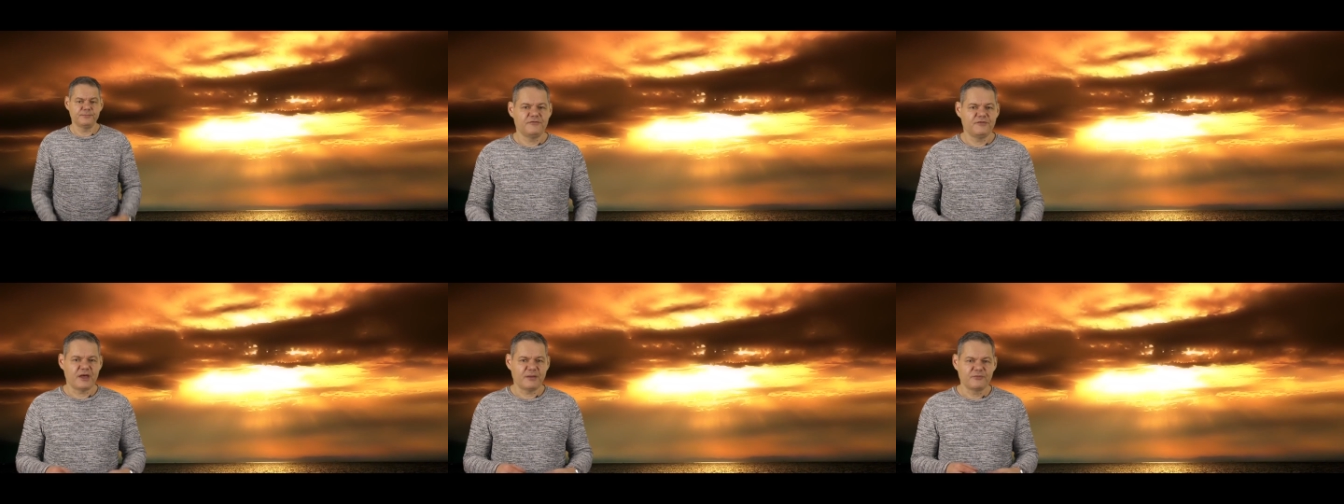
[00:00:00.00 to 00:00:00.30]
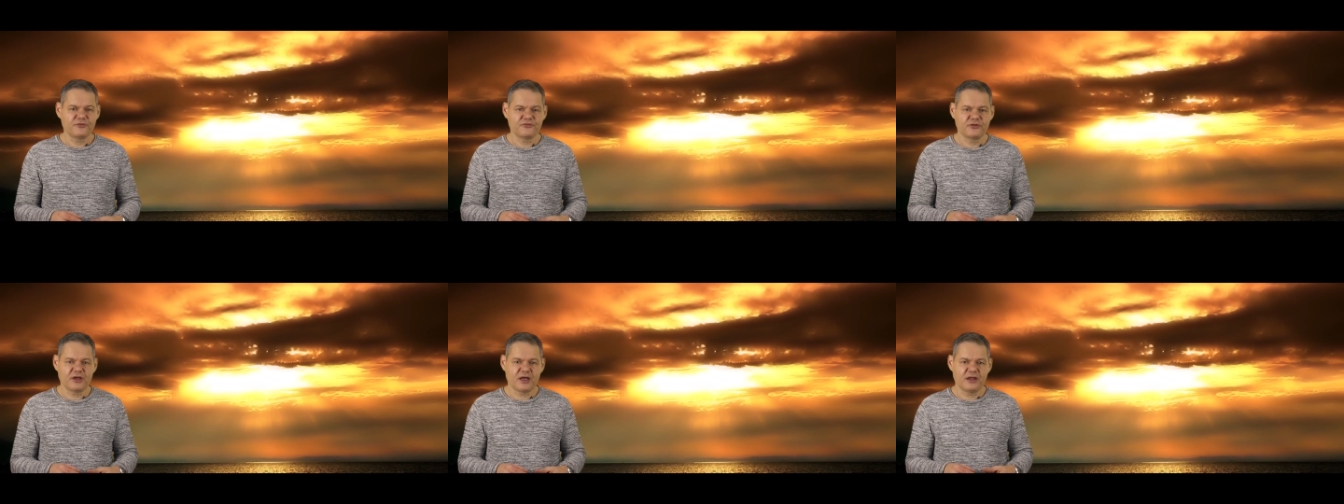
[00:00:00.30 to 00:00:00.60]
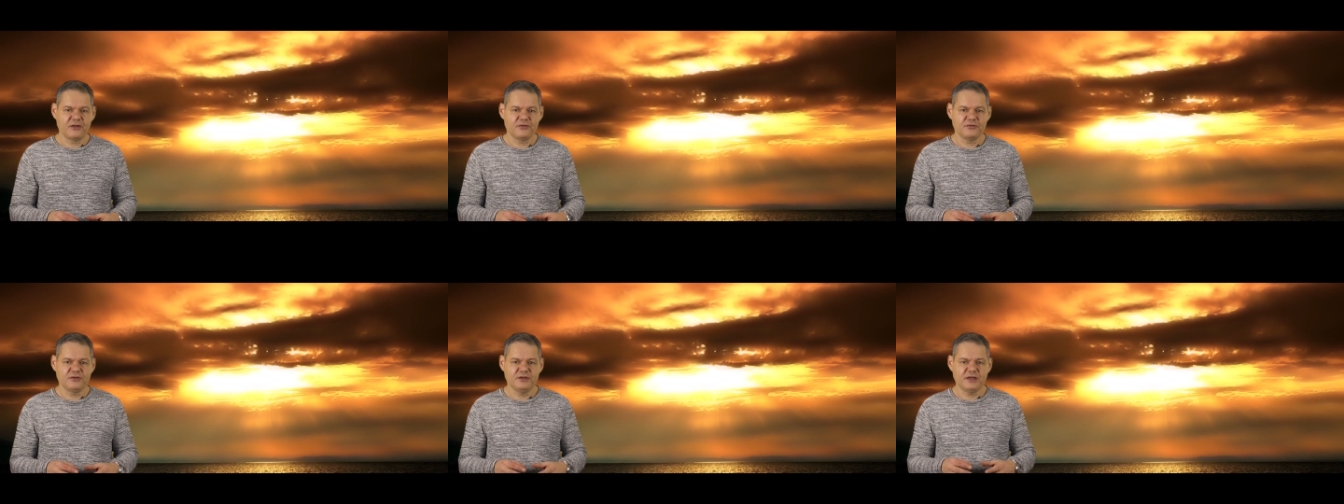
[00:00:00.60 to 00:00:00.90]

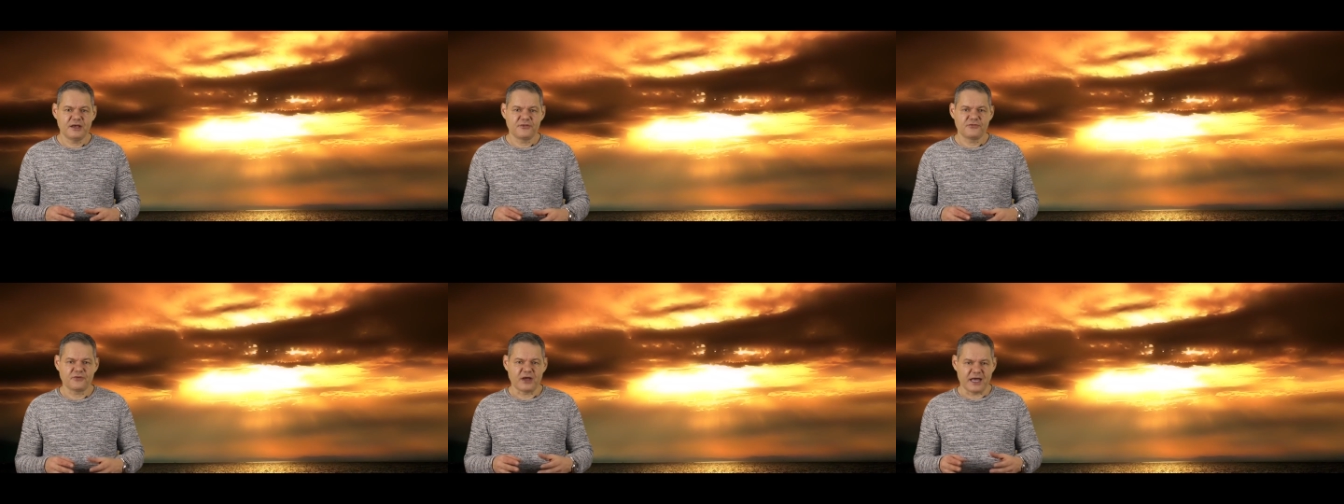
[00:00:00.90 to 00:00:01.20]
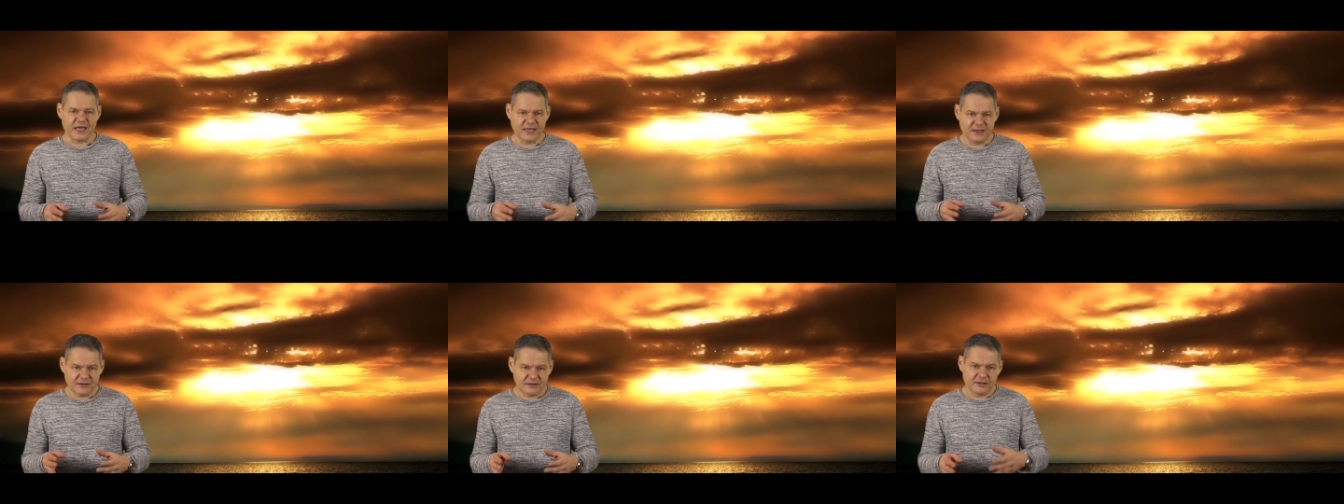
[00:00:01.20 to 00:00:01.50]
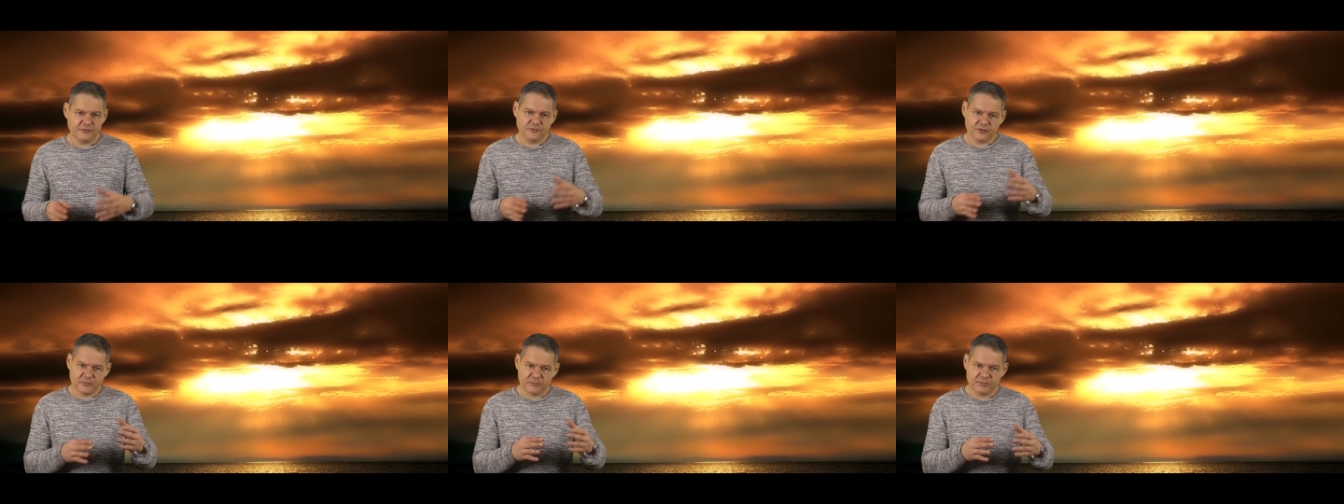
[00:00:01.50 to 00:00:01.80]
Wärmestrahlung, die also
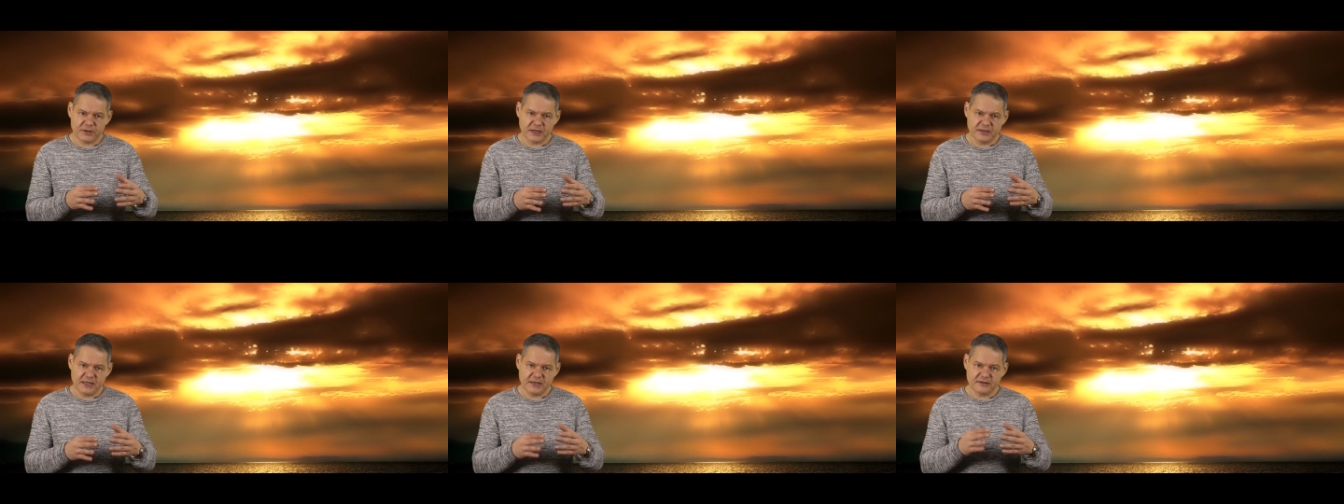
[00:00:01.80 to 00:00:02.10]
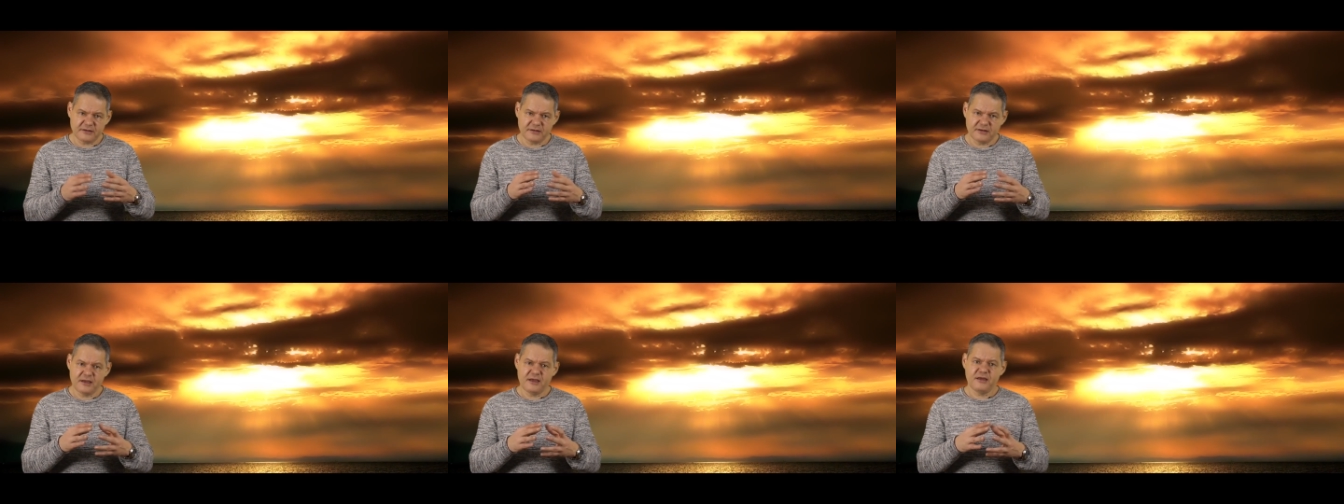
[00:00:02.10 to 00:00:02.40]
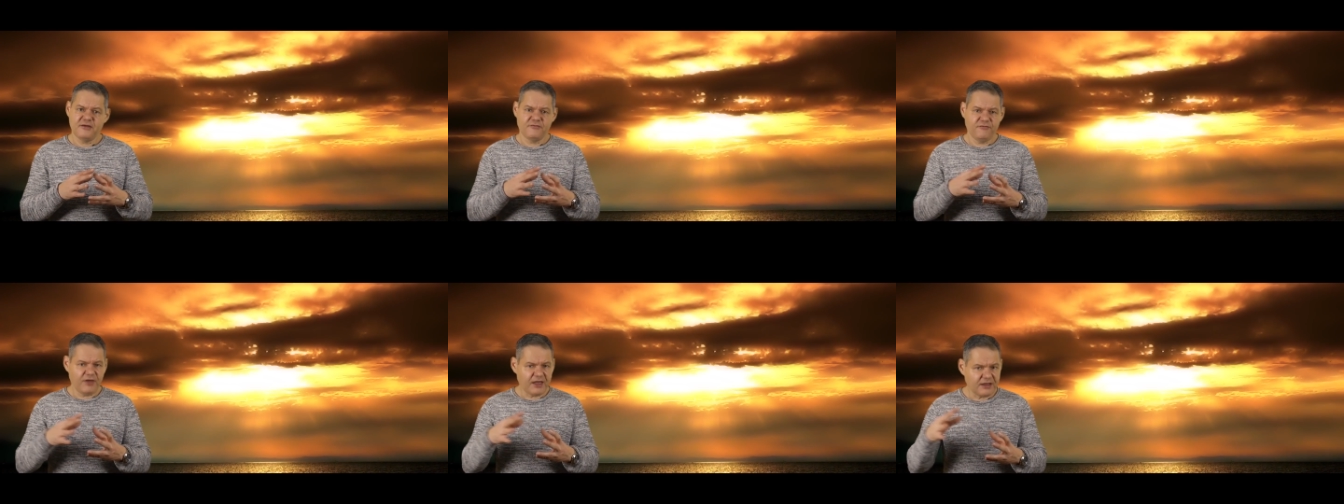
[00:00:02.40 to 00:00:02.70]
eigentlich vom Planeten
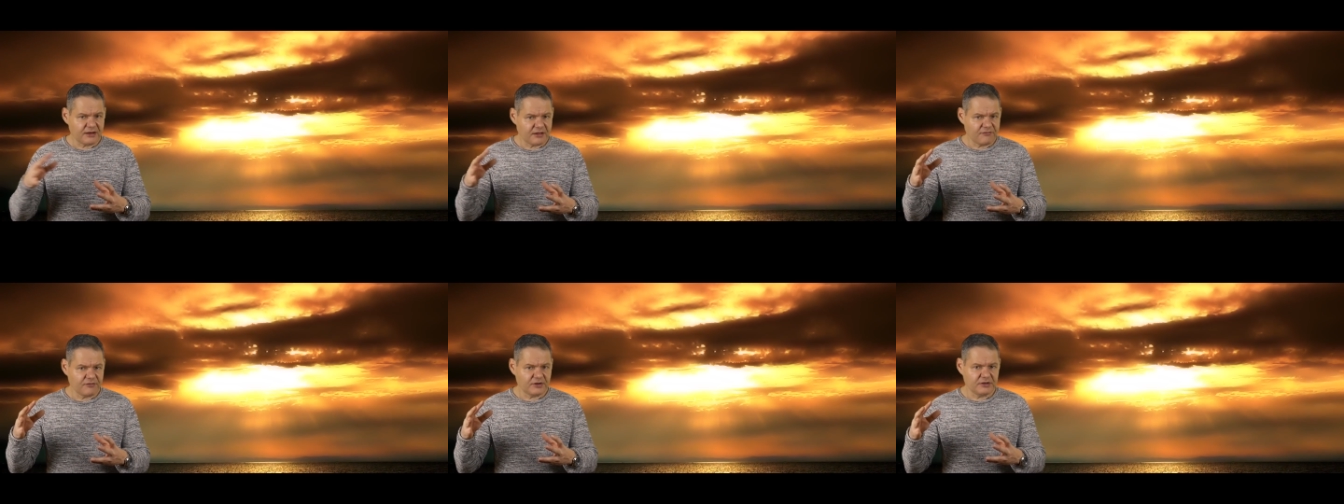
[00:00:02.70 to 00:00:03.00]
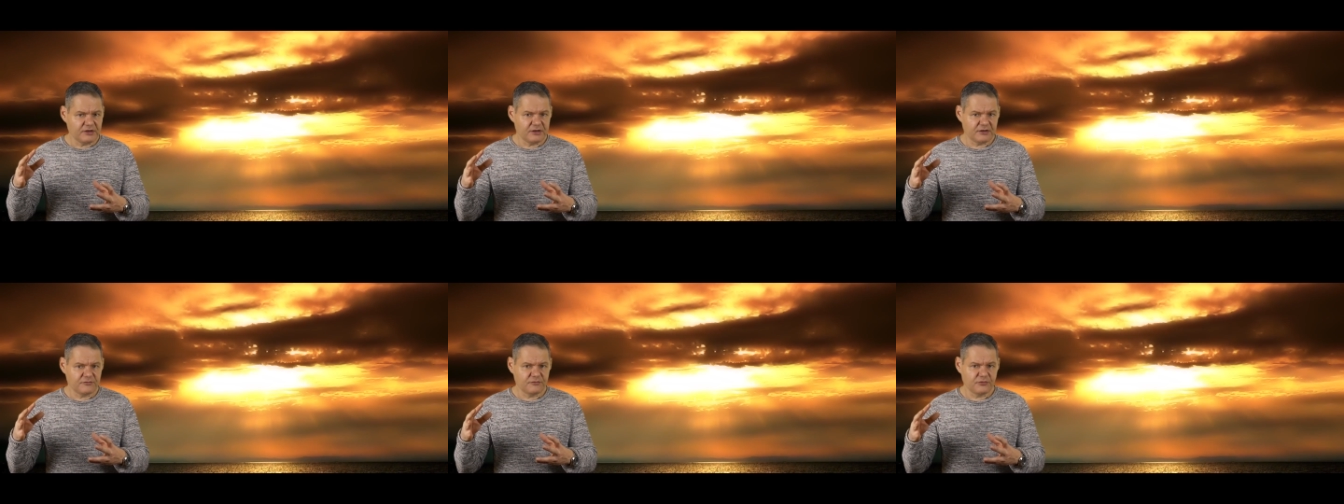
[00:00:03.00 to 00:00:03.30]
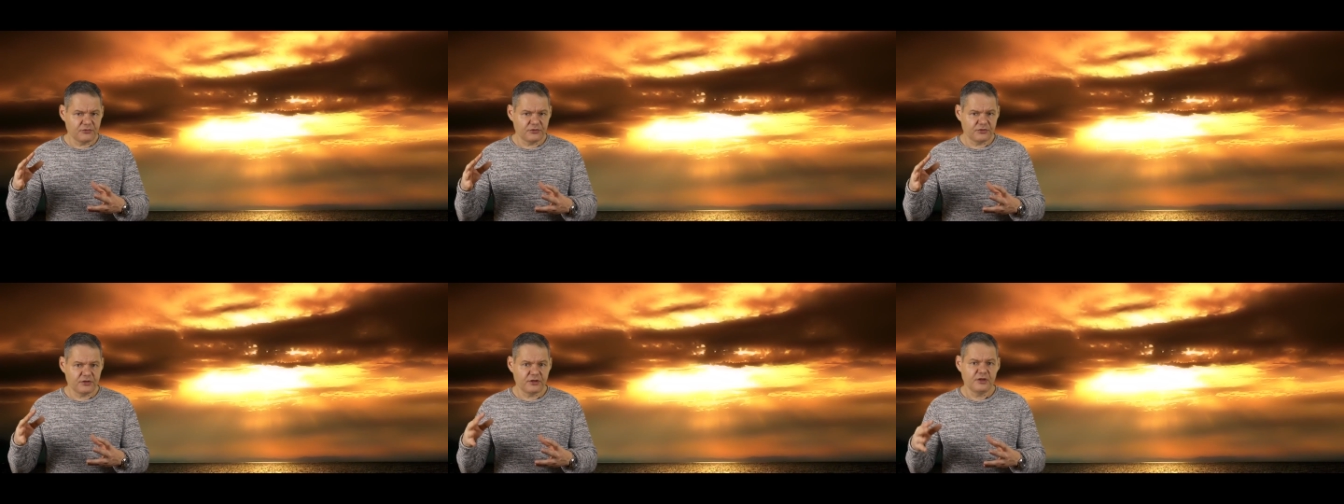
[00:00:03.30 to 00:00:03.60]
wegreflektiert
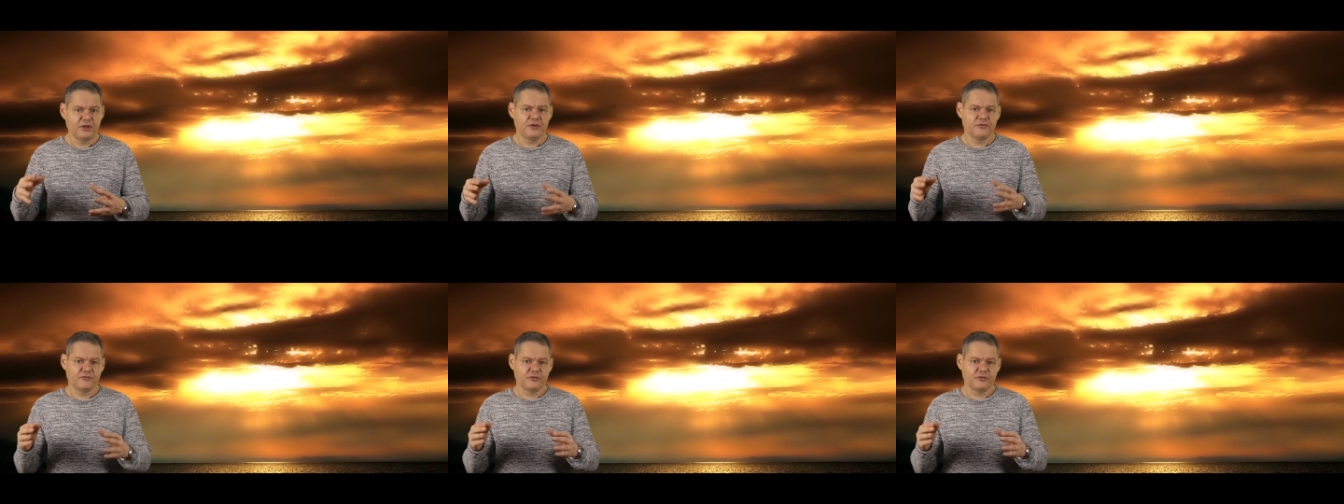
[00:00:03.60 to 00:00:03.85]
würde,